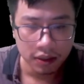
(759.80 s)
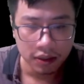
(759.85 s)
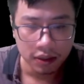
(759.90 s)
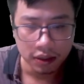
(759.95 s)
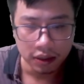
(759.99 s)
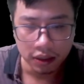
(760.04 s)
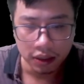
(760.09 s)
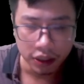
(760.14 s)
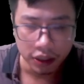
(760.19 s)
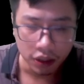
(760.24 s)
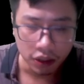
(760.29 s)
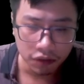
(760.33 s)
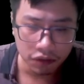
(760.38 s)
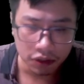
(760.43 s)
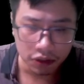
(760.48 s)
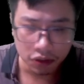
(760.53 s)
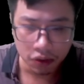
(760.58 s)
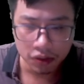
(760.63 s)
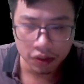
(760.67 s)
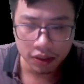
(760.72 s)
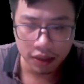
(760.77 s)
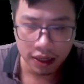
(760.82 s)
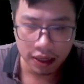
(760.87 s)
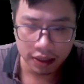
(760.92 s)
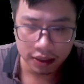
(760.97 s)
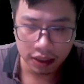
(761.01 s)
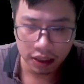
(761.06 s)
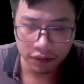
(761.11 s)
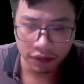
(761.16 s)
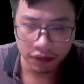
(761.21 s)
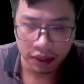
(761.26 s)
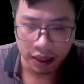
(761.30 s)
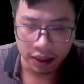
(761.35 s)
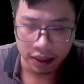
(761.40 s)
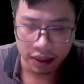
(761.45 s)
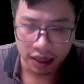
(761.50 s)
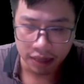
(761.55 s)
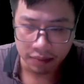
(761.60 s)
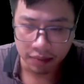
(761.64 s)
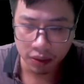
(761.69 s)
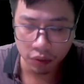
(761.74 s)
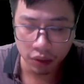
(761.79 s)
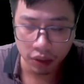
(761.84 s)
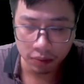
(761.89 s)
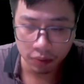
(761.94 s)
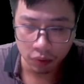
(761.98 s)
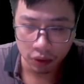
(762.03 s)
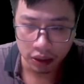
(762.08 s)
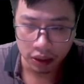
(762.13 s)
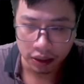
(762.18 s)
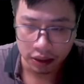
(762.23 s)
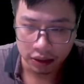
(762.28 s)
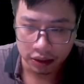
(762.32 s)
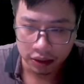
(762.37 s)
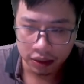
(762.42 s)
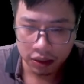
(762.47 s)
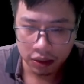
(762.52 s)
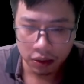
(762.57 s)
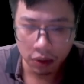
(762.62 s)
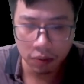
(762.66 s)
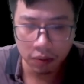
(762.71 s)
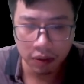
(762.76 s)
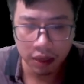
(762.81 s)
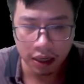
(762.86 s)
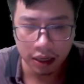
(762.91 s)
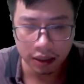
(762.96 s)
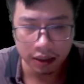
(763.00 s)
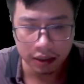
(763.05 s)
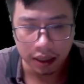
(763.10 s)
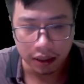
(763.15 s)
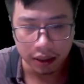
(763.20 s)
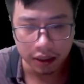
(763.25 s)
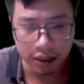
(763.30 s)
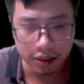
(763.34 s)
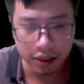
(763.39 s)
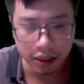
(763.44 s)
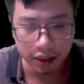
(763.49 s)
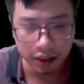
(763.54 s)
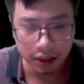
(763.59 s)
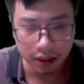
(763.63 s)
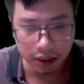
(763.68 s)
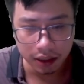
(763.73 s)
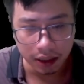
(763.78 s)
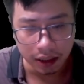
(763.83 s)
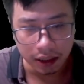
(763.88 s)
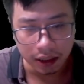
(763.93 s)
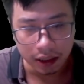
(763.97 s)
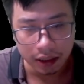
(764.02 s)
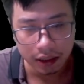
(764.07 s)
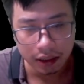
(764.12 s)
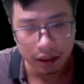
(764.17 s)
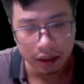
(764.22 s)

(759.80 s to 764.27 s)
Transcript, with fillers: Lời nói vừa thốt ra, tay phải hắn lại bắt quyết một lần nữa, hung hăng đặt lên trên thân thể.